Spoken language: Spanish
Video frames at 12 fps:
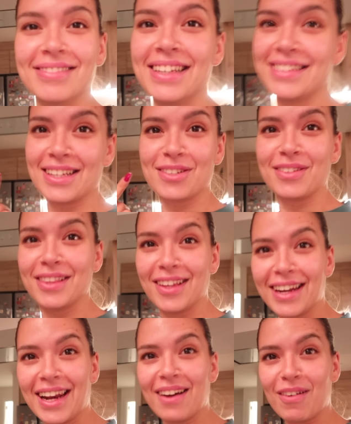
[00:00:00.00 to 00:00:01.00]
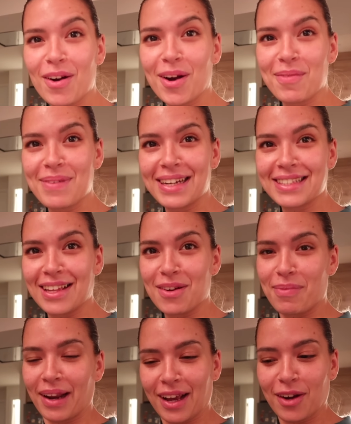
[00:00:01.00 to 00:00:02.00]
Y se escondió en el lavabo a
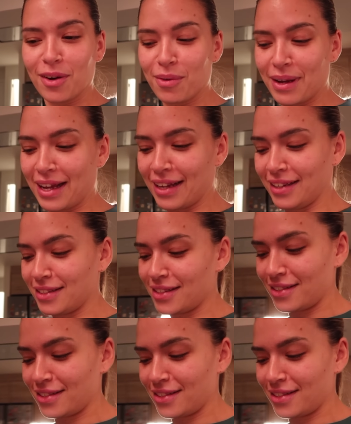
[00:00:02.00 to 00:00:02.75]
comérselo para que no lo veáis.